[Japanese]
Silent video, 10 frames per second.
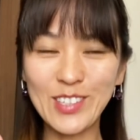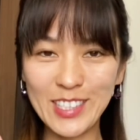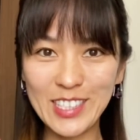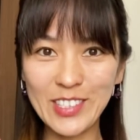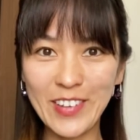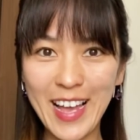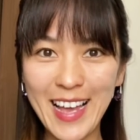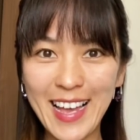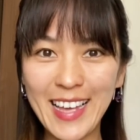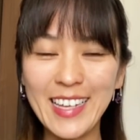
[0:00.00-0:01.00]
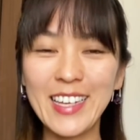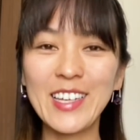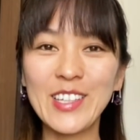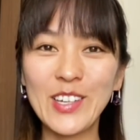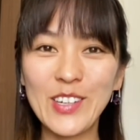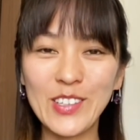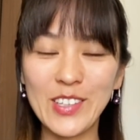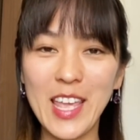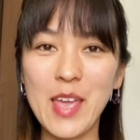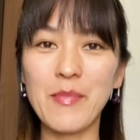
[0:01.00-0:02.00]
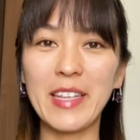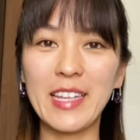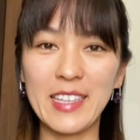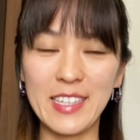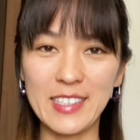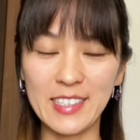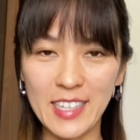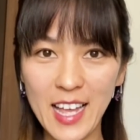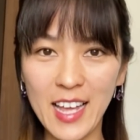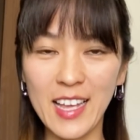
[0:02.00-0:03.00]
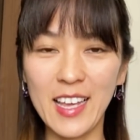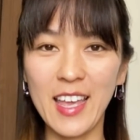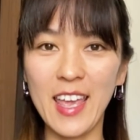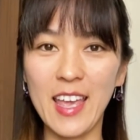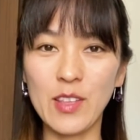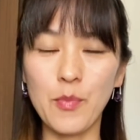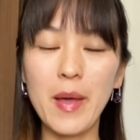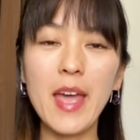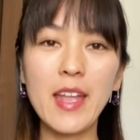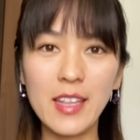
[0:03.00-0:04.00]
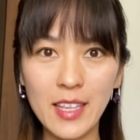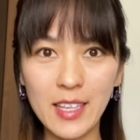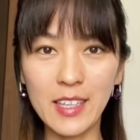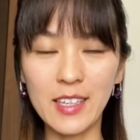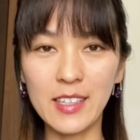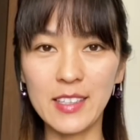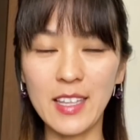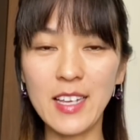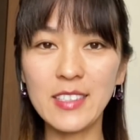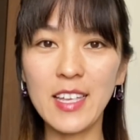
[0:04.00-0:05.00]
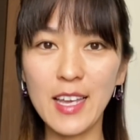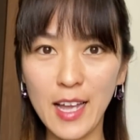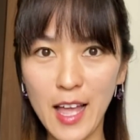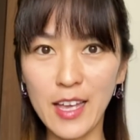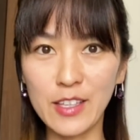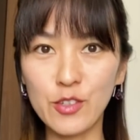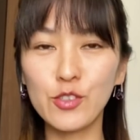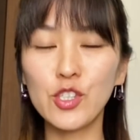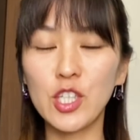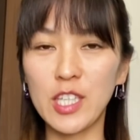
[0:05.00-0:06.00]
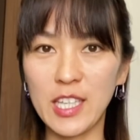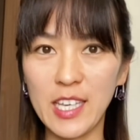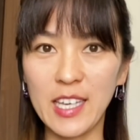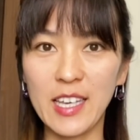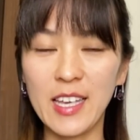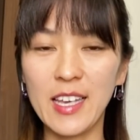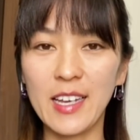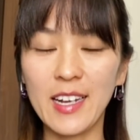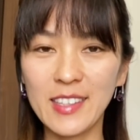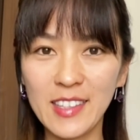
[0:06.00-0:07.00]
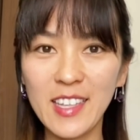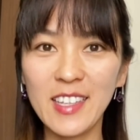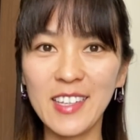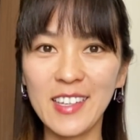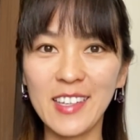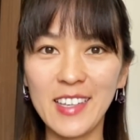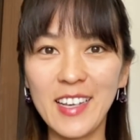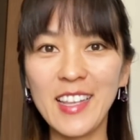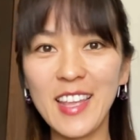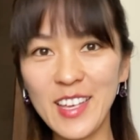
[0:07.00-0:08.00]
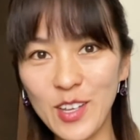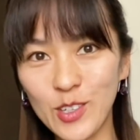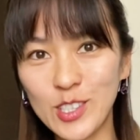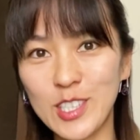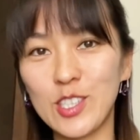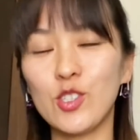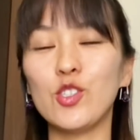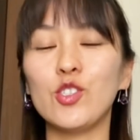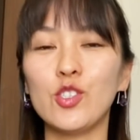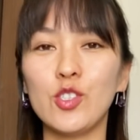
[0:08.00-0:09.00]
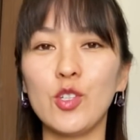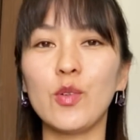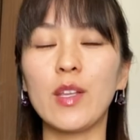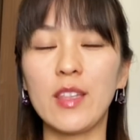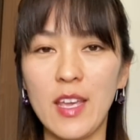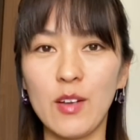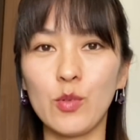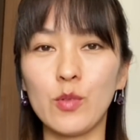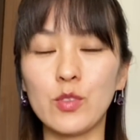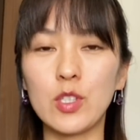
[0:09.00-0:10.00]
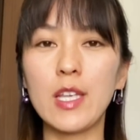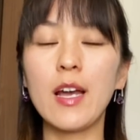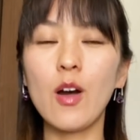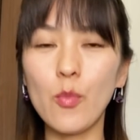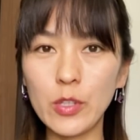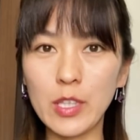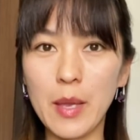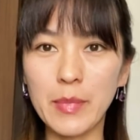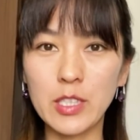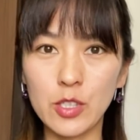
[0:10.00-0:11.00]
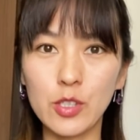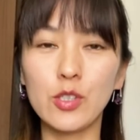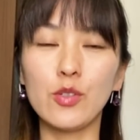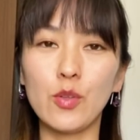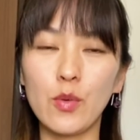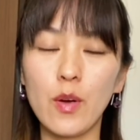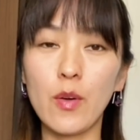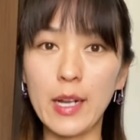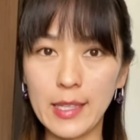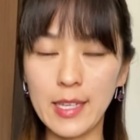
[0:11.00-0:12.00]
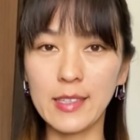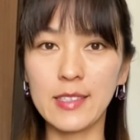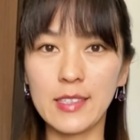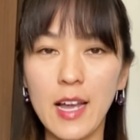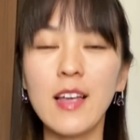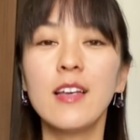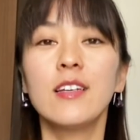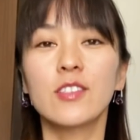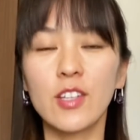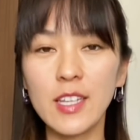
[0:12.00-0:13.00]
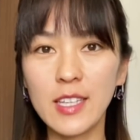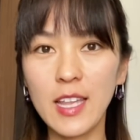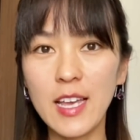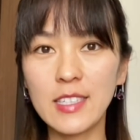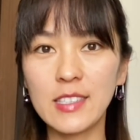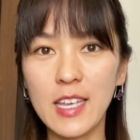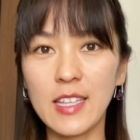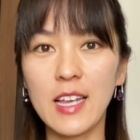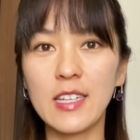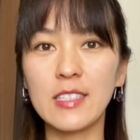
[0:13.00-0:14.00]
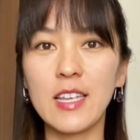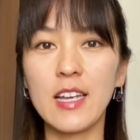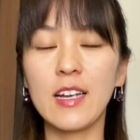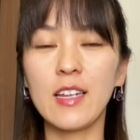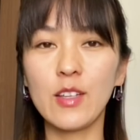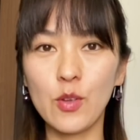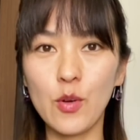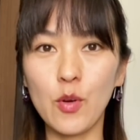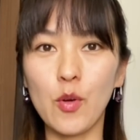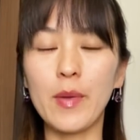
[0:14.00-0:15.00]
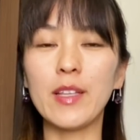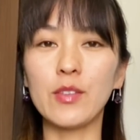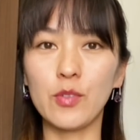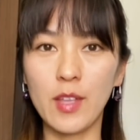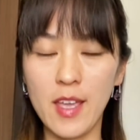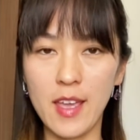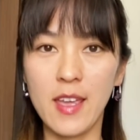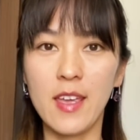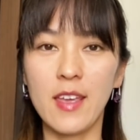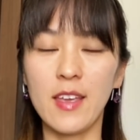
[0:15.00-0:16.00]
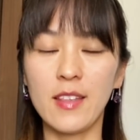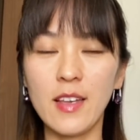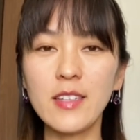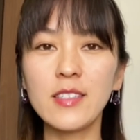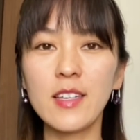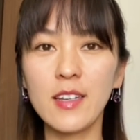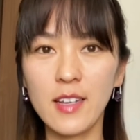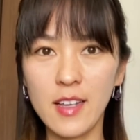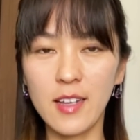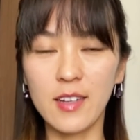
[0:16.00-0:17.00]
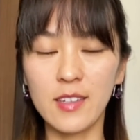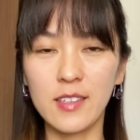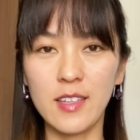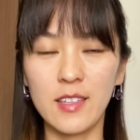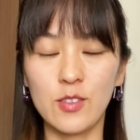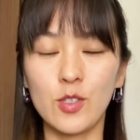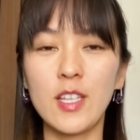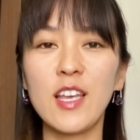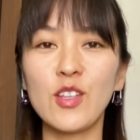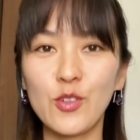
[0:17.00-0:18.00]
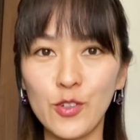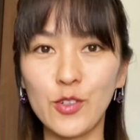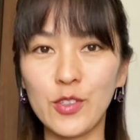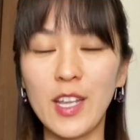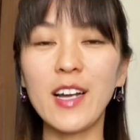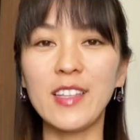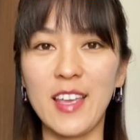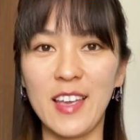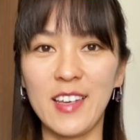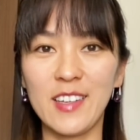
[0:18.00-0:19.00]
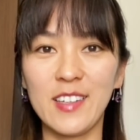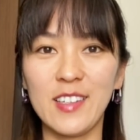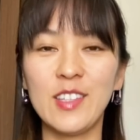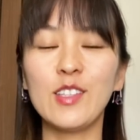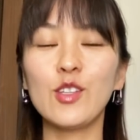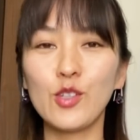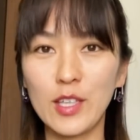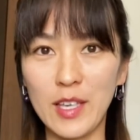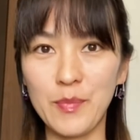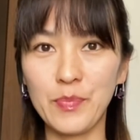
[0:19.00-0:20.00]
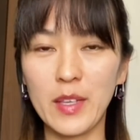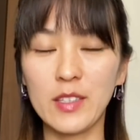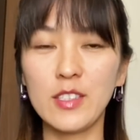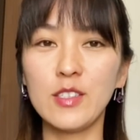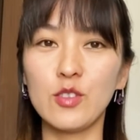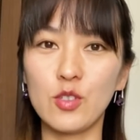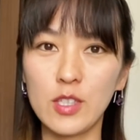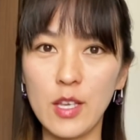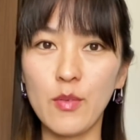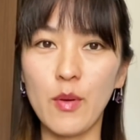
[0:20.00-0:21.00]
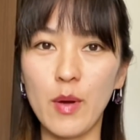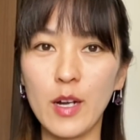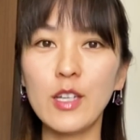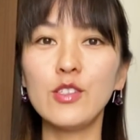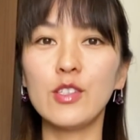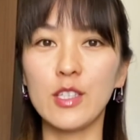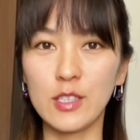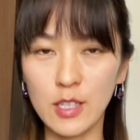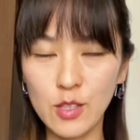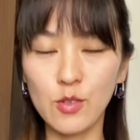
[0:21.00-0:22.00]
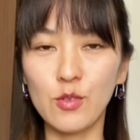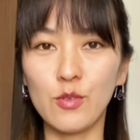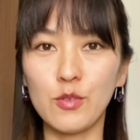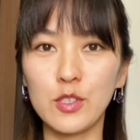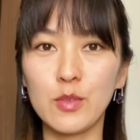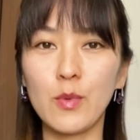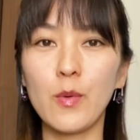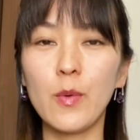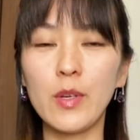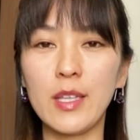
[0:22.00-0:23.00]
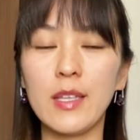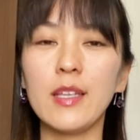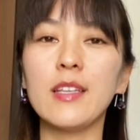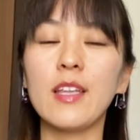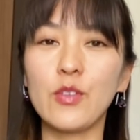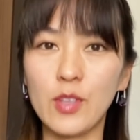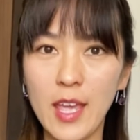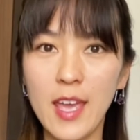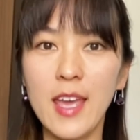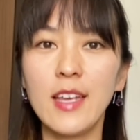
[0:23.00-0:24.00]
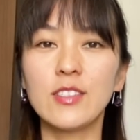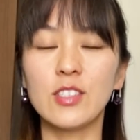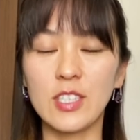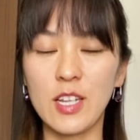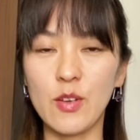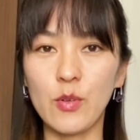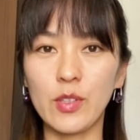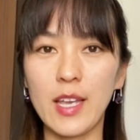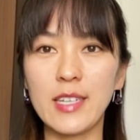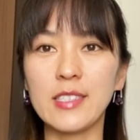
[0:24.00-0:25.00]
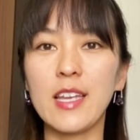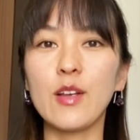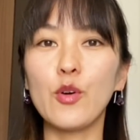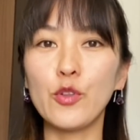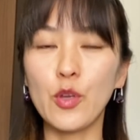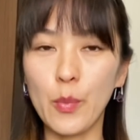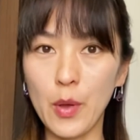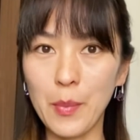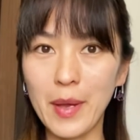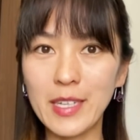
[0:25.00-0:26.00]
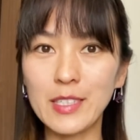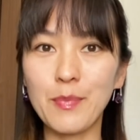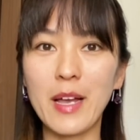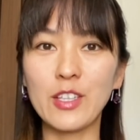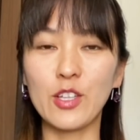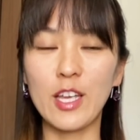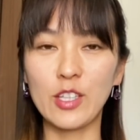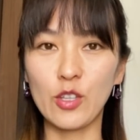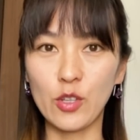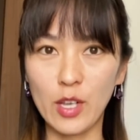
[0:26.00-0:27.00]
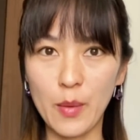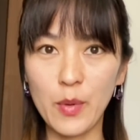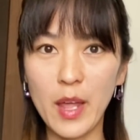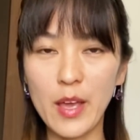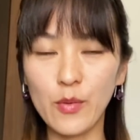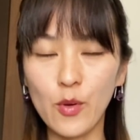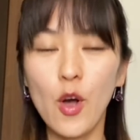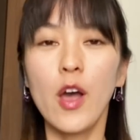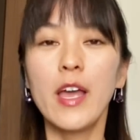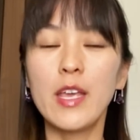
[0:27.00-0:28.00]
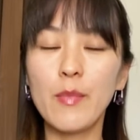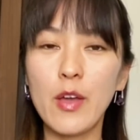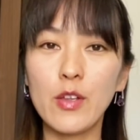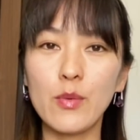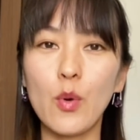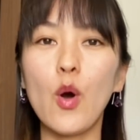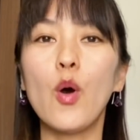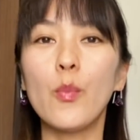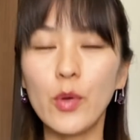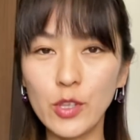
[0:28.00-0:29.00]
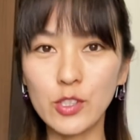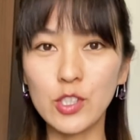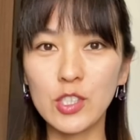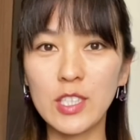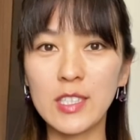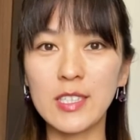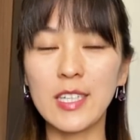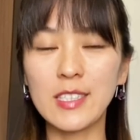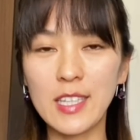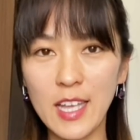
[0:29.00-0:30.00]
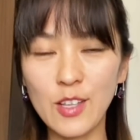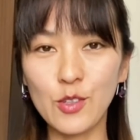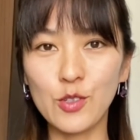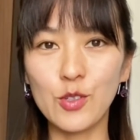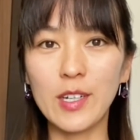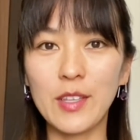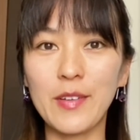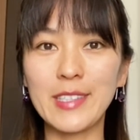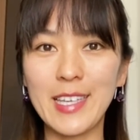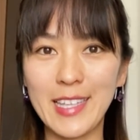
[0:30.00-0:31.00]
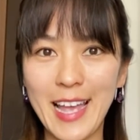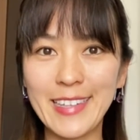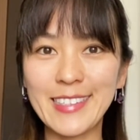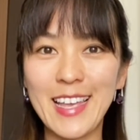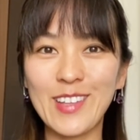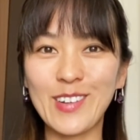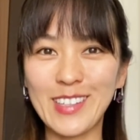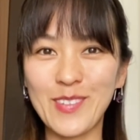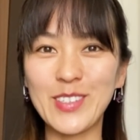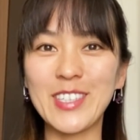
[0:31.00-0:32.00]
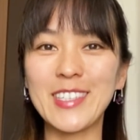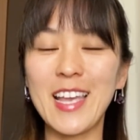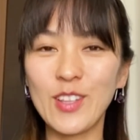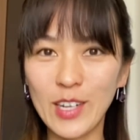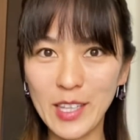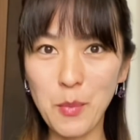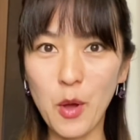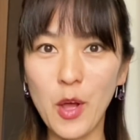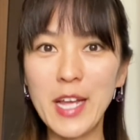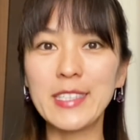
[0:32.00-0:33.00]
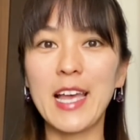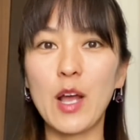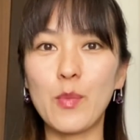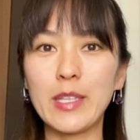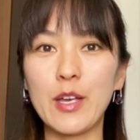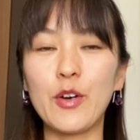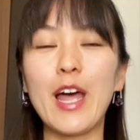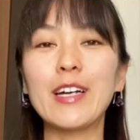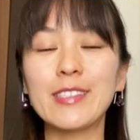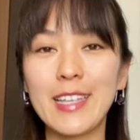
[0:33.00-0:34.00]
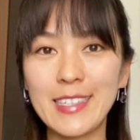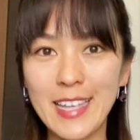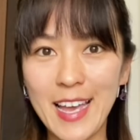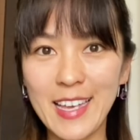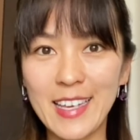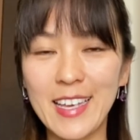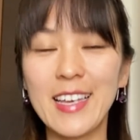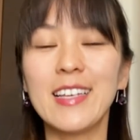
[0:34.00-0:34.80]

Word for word: こんにちは。今日のテーマなんですが、えっ、ー、と、前に男性が行くときに勝手に行かないでほしいというようなね、ことを女性が思っていますよという動画を上げたんですが、それに対して男性からのコメントで、えー、男性が女性の中で行ったとき果たして女性はわかるんですかというご質問をいただいたので、そちらにお答えしていこうと思います。パートナーとのラブライフを今よりももっと充実させたいという方は、ぜひ男性の方も女性の方も最後までご覧ください。